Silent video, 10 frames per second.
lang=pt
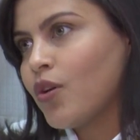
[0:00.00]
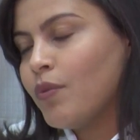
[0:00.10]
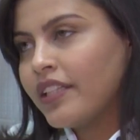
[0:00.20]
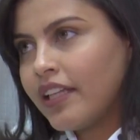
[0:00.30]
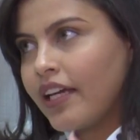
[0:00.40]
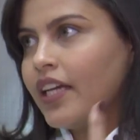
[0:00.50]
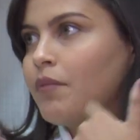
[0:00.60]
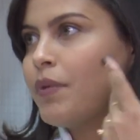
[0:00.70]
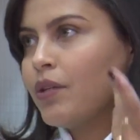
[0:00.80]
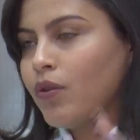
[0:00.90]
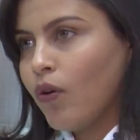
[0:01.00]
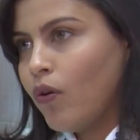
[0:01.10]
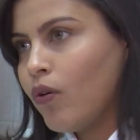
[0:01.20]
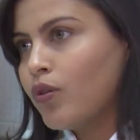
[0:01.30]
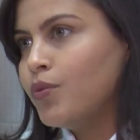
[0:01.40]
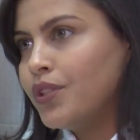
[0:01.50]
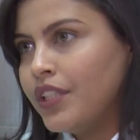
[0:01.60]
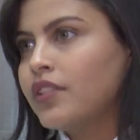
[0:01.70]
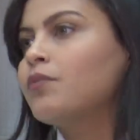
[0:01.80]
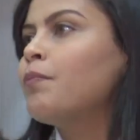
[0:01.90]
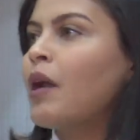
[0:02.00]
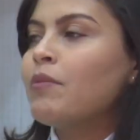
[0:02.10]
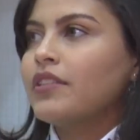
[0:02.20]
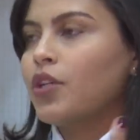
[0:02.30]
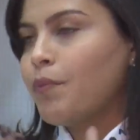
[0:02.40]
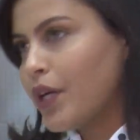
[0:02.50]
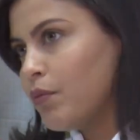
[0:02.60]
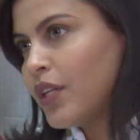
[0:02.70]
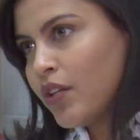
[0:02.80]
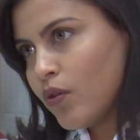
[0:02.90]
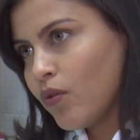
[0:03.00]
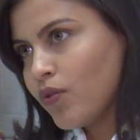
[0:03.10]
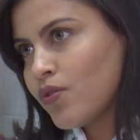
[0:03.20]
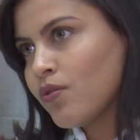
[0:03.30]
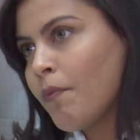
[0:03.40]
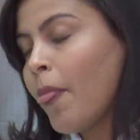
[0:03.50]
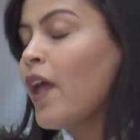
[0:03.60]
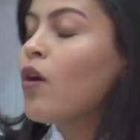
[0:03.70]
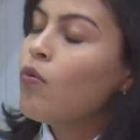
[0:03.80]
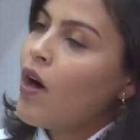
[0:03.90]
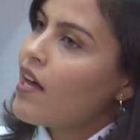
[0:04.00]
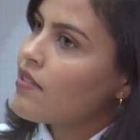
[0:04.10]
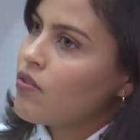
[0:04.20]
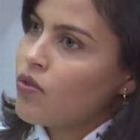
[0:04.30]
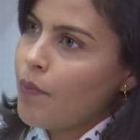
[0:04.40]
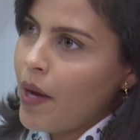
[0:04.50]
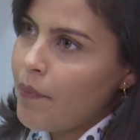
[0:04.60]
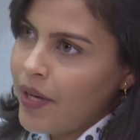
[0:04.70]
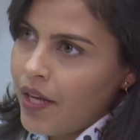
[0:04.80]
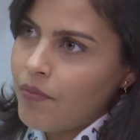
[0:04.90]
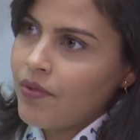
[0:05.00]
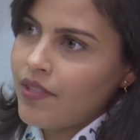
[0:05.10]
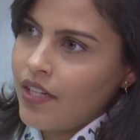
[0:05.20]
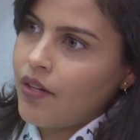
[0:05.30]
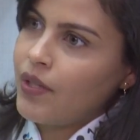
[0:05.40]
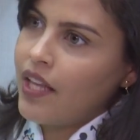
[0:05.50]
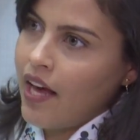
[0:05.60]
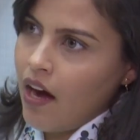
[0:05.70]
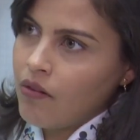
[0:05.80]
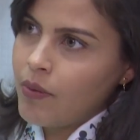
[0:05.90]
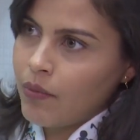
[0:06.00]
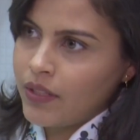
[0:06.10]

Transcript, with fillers: como ele tem aquele pelo longo, bonito, para manter o pelo brilhoso. Uma ração super premium seria o ideal para